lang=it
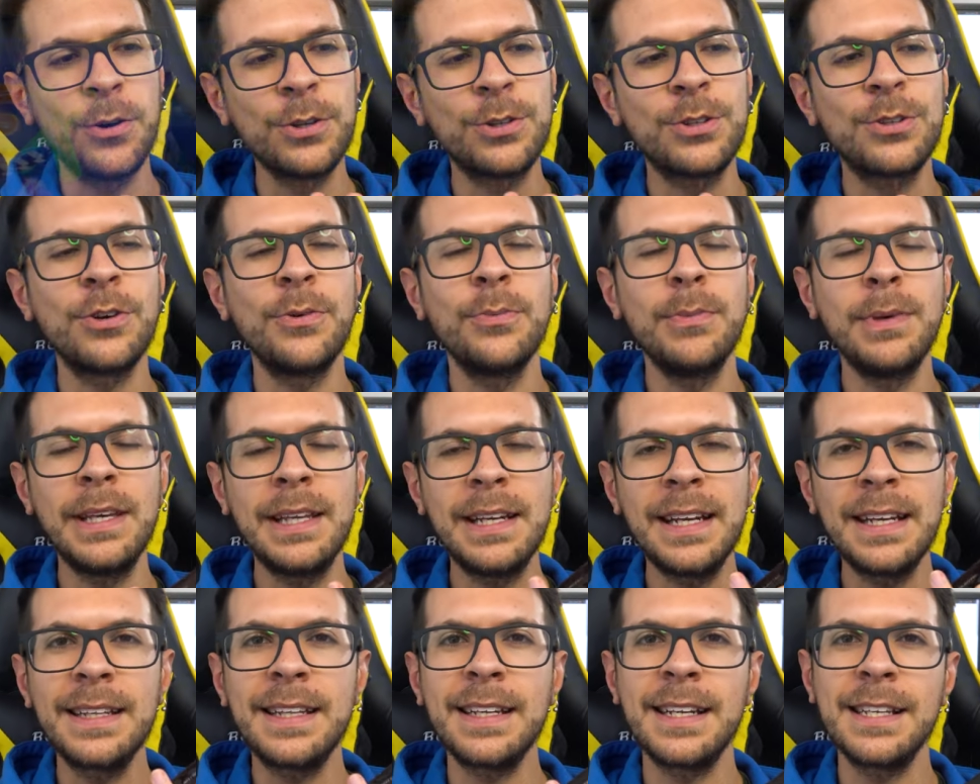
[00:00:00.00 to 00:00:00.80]

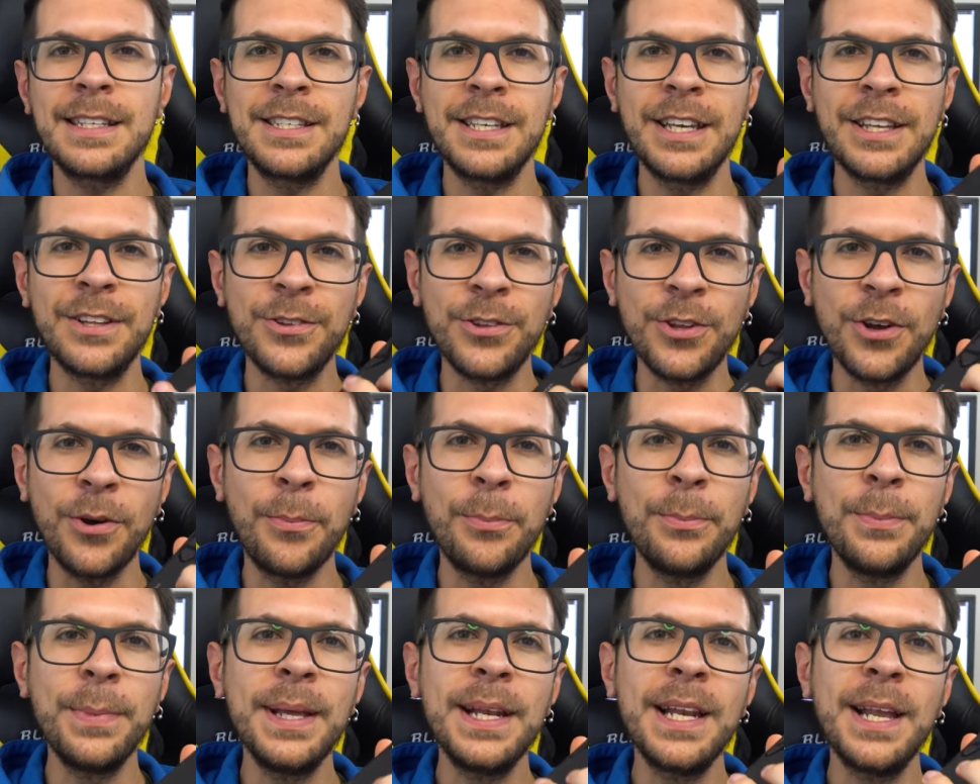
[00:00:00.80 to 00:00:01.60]
8300
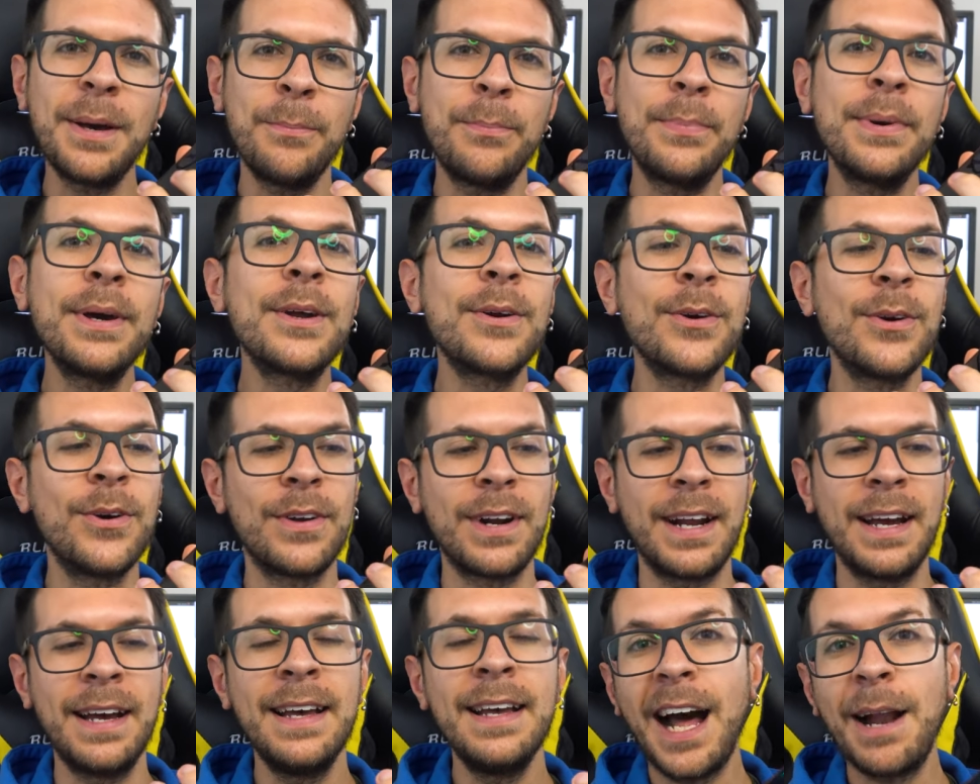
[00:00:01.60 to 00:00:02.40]

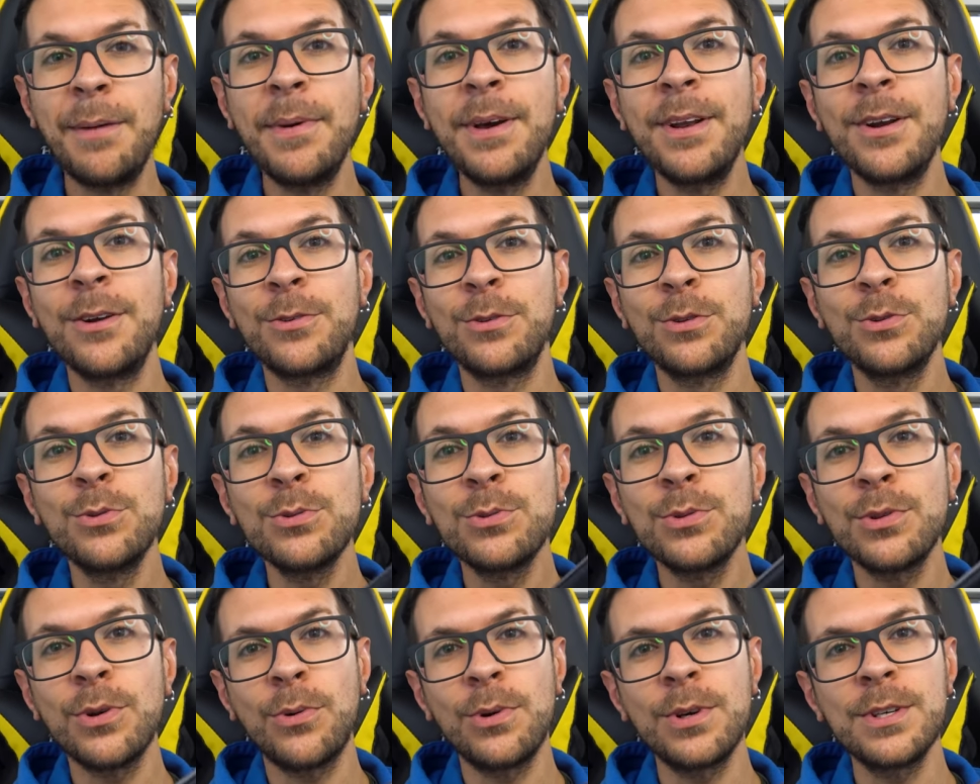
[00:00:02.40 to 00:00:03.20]
mAh. Almeno
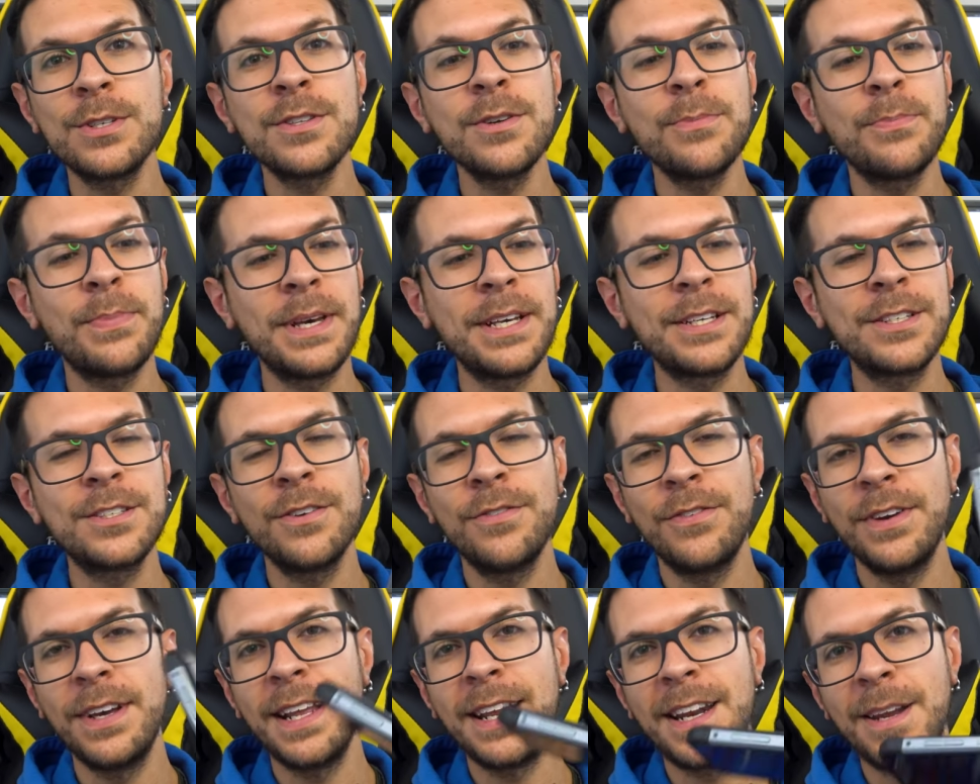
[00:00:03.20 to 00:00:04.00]
tutto questo
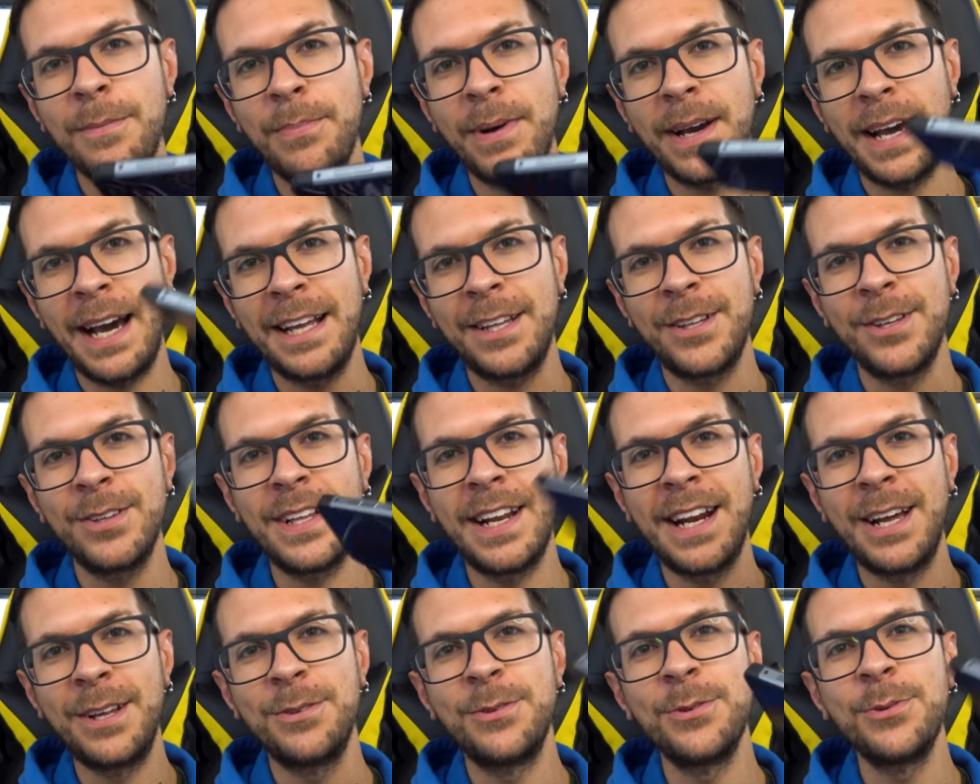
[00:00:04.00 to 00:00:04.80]
peso viene ripagato
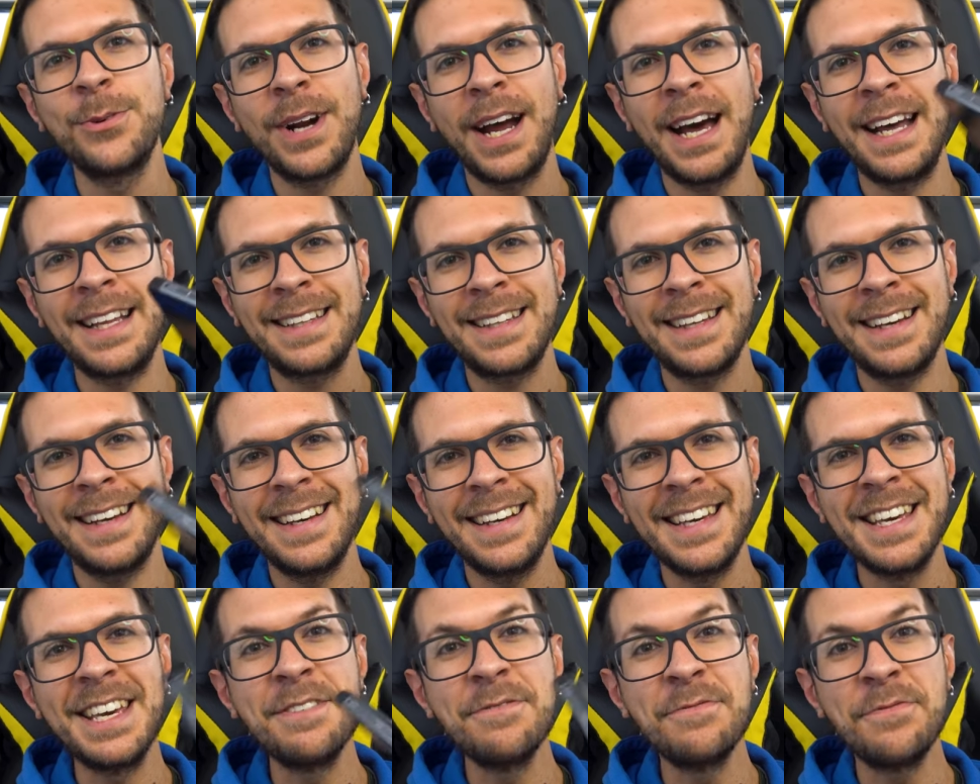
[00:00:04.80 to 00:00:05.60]
dalla
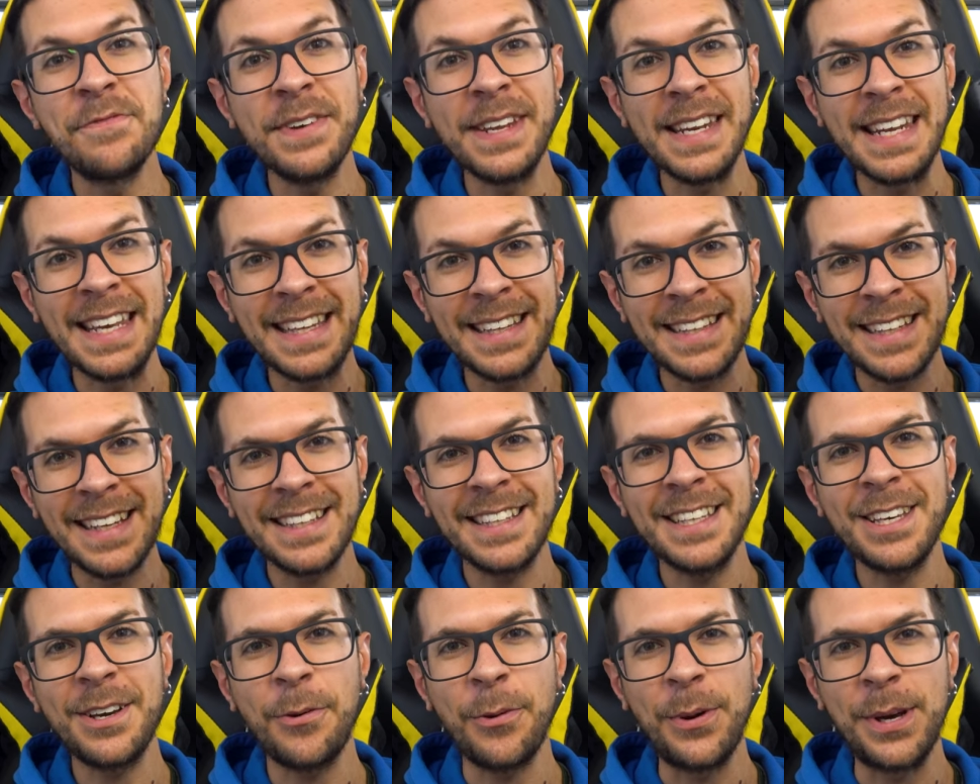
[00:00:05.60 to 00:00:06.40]
durata infinita
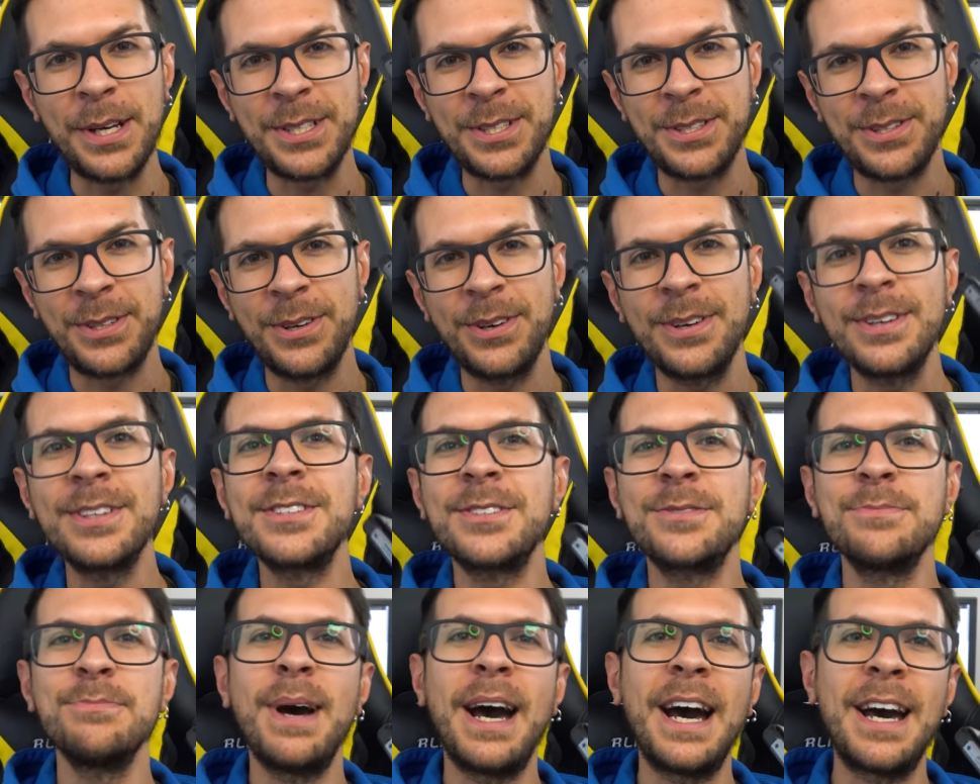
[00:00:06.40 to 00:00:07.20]
di questo
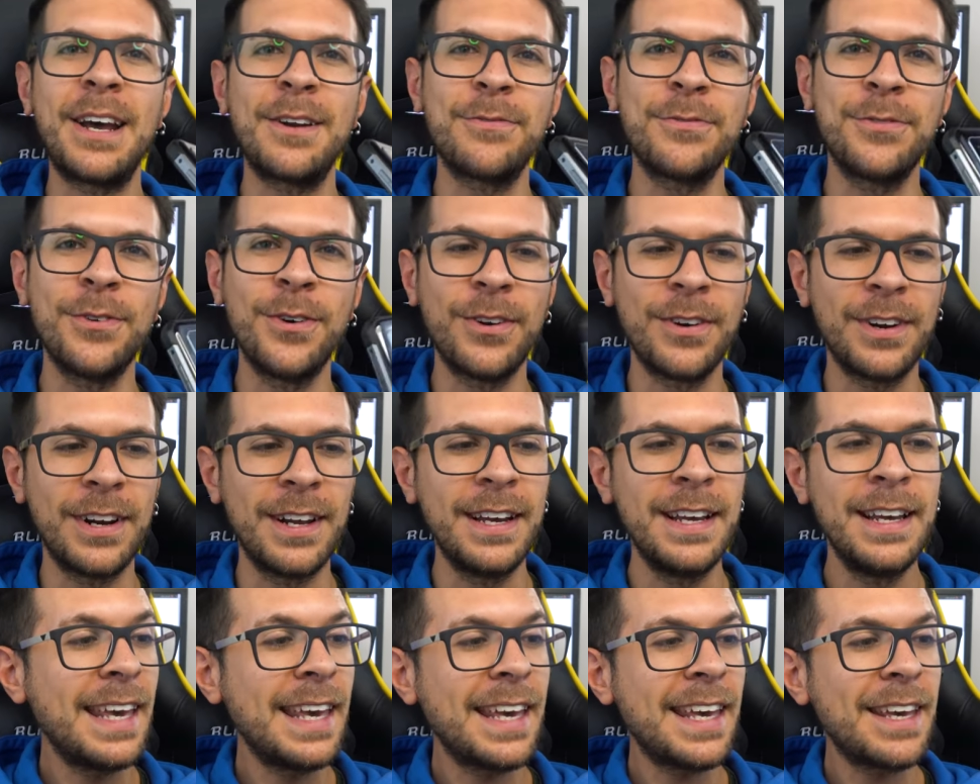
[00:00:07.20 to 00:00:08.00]

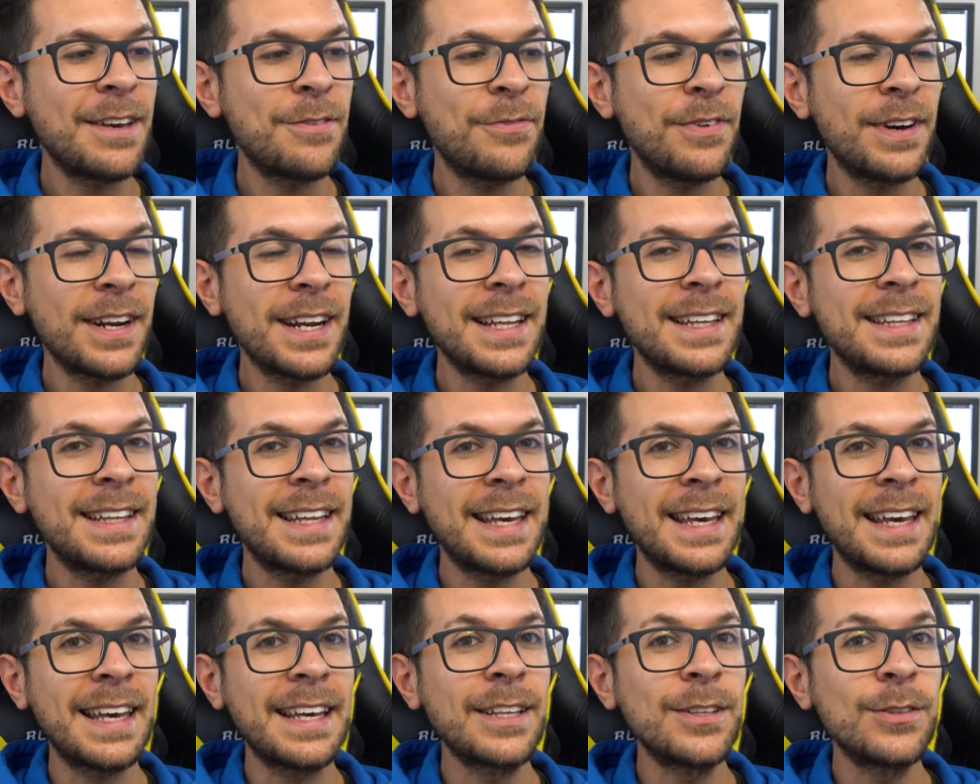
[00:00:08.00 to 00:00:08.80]
smartphone. E
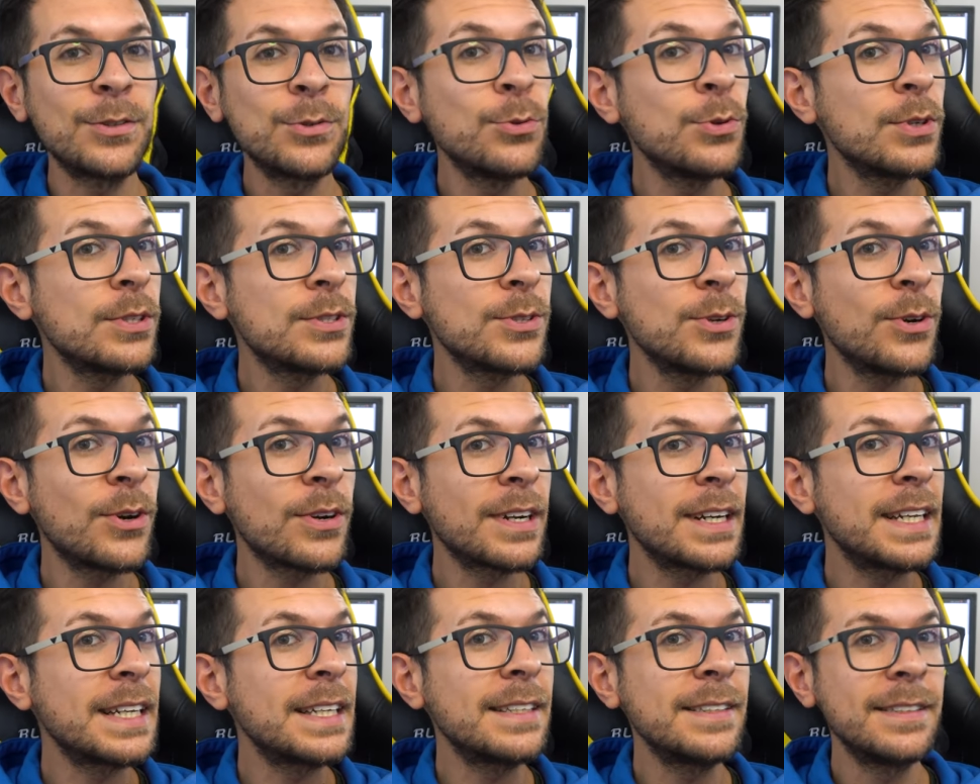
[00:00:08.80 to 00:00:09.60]
farete due
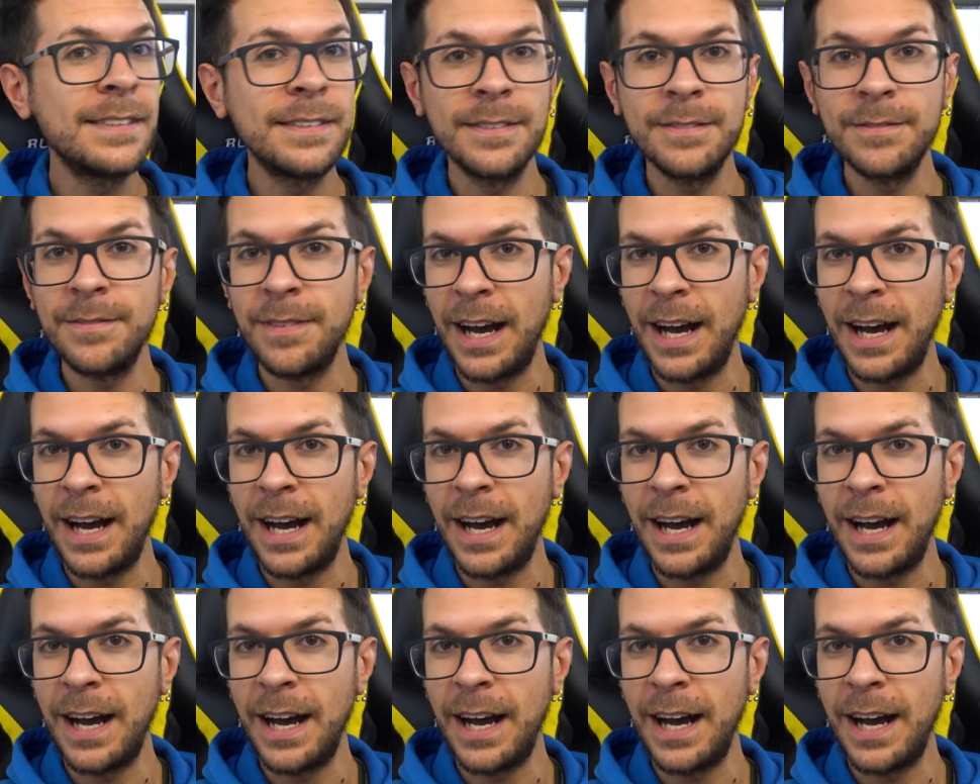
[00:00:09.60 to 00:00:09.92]
giorni?